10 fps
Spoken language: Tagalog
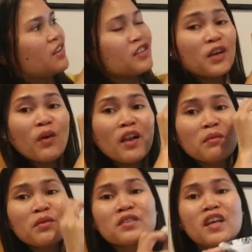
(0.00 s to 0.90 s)
Di ko
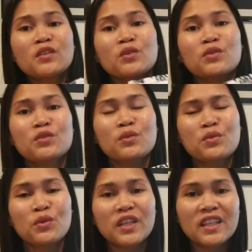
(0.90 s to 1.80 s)
alam kung saan ko to
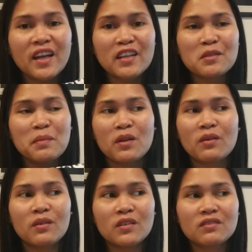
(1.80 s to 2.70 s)
susuotin, guys,
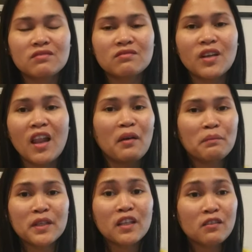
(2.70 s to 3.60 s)
pero wala lang,
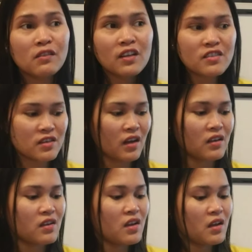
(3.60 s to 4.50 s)
binili ko lang siya.
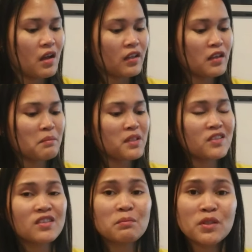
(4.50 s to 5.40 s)
I think mas
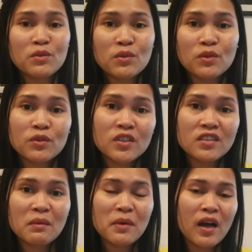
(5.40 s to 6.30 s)
masusuot ko siya
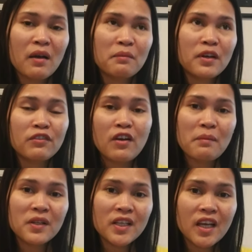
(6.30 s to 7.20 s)
sa mga my
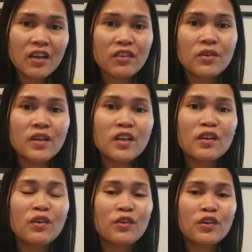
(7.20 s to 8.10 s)
family
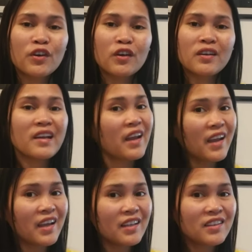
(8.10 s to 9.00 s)
gathering or
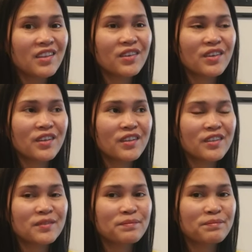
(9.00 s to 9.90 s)
date
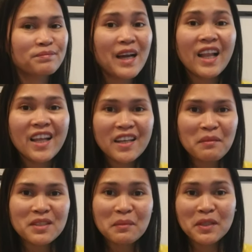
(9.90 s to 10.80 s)
or bahala na,
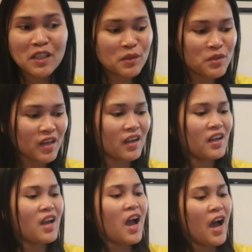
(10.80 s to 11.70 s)
basta binili ko siya.
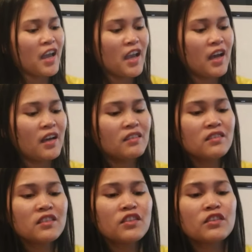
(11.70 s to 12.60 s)

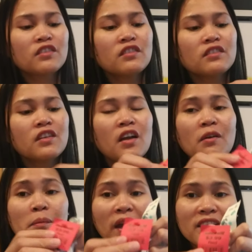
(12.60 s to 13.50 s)
Ayan, yung
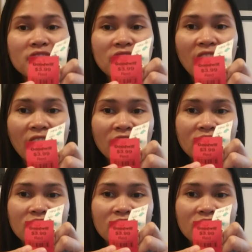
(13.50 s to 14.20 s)
price niya.